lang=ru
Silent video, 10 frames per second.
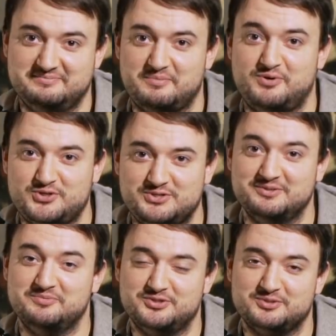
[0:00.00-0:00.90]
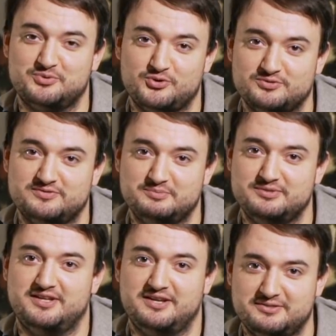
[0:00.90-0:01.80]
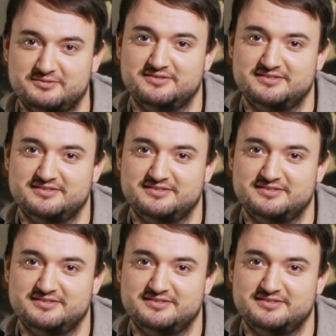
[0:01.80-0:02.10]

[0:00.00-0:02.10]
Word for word: Побольше вам бутербродов и мандаринов.